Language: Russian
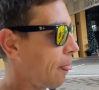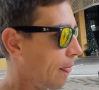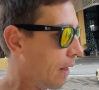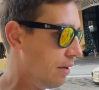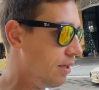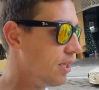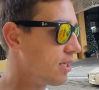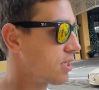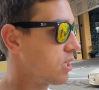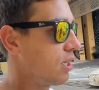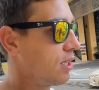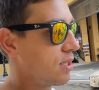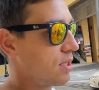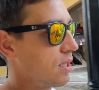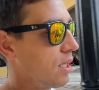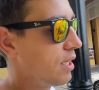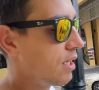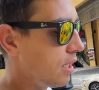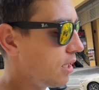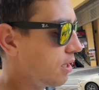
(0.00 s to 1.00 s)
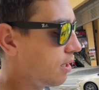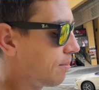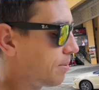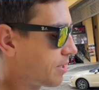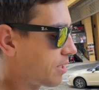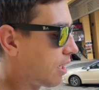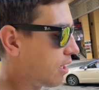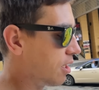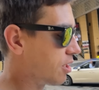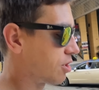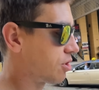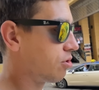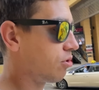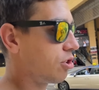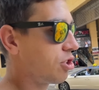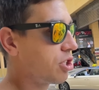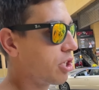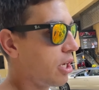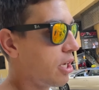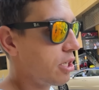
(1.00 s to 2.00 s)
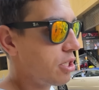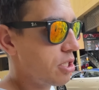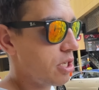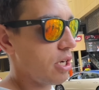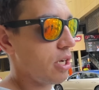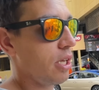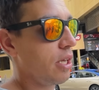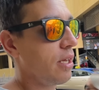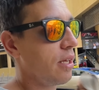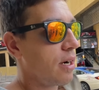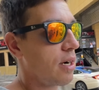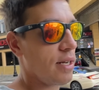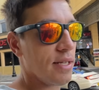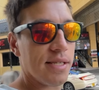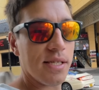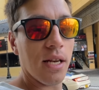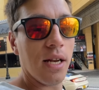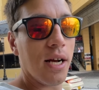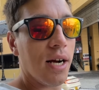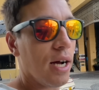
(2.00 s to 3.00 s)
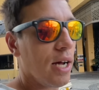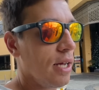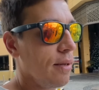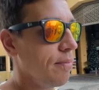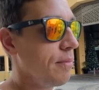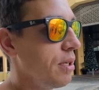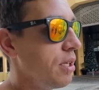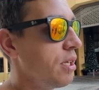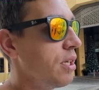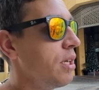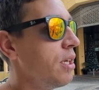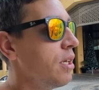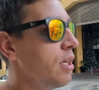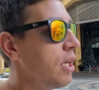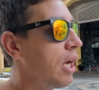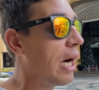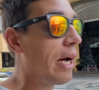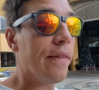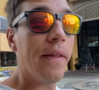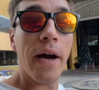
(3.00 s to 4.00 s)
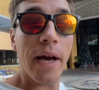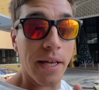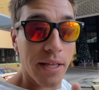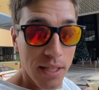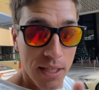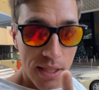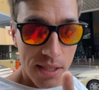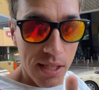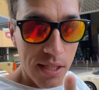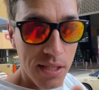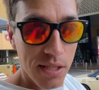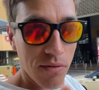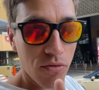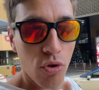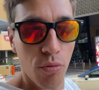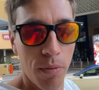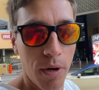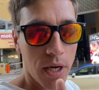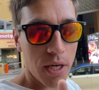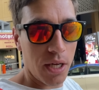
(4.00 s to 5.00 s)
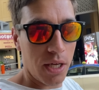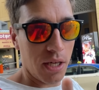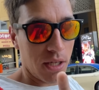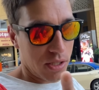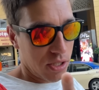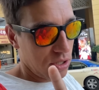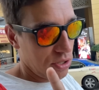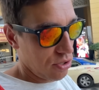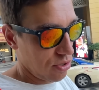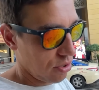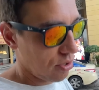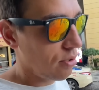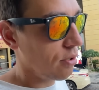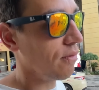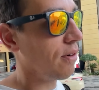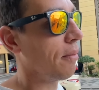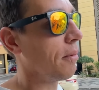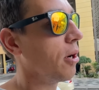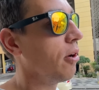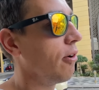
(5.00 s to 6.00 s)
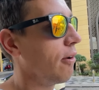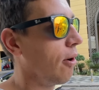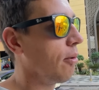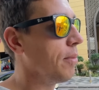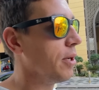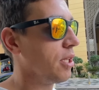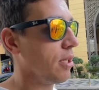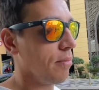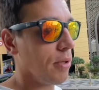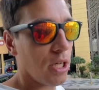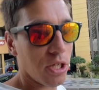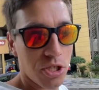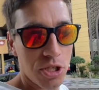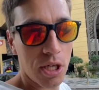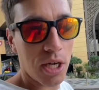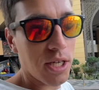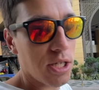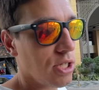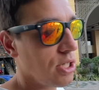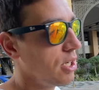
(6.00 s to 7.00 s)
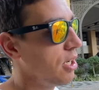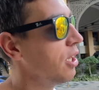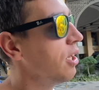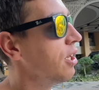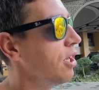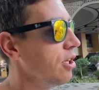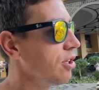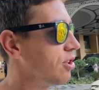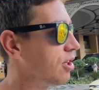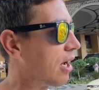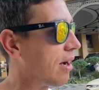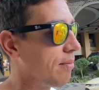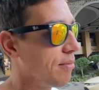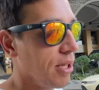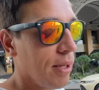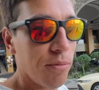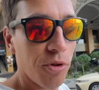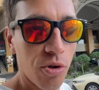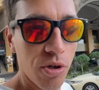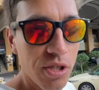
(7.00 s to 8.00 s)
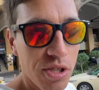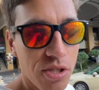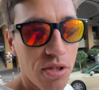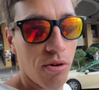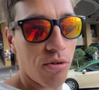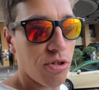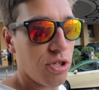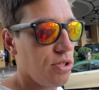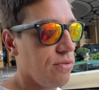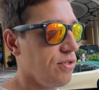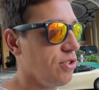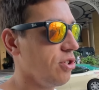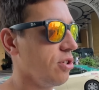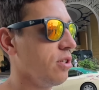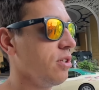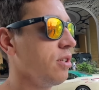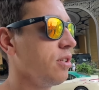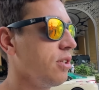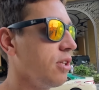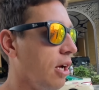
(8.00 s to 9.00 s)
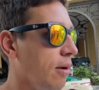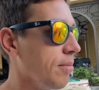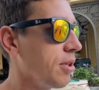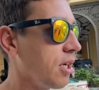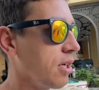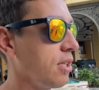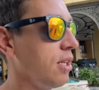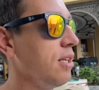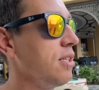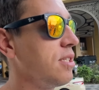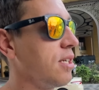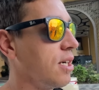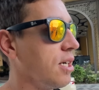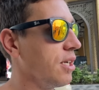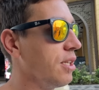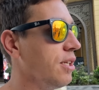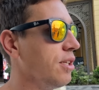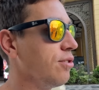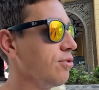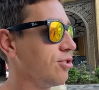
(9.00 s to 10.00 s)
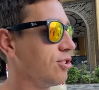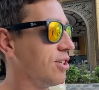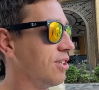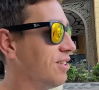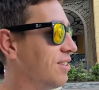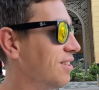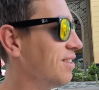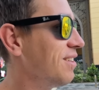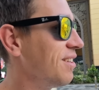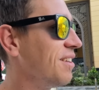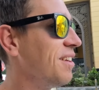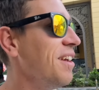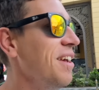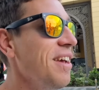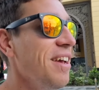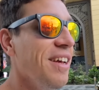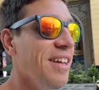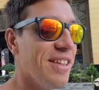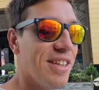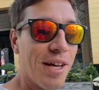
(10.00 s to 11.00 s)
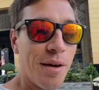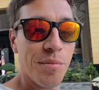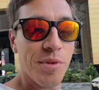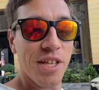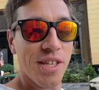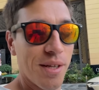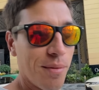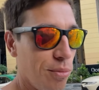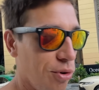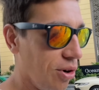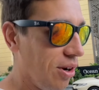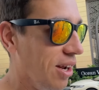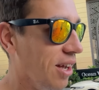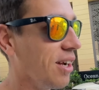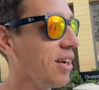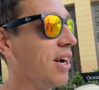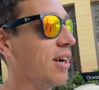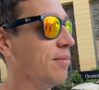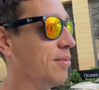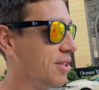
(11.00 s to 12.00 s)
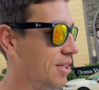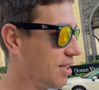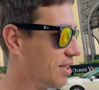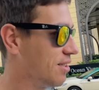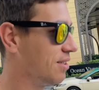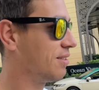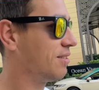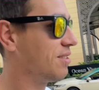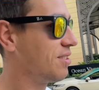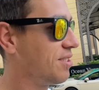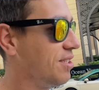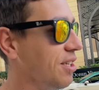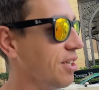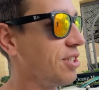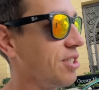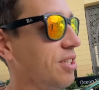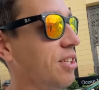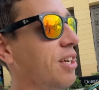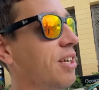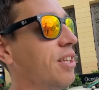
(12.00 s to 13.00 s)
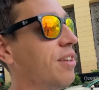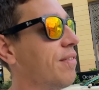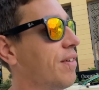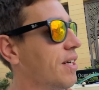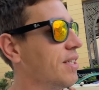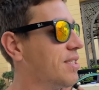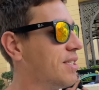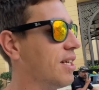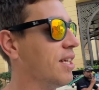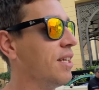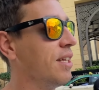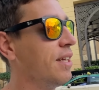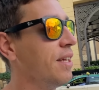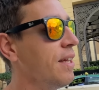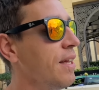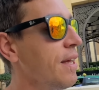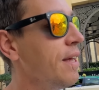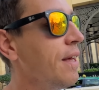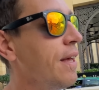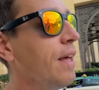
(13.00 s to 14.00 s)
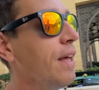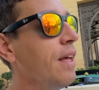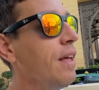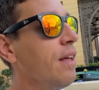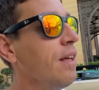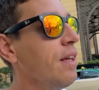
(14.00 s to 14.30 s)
несколько статей написали, что Шарджа и Рассельхайм а, да, это касается Дубая, я ж вам говорю об этом. Да, Шарджа, там намного строже все. Там так нельзя ходить уже. Там надо более, как бы так, сдержанно одеваться. Ну, при этом на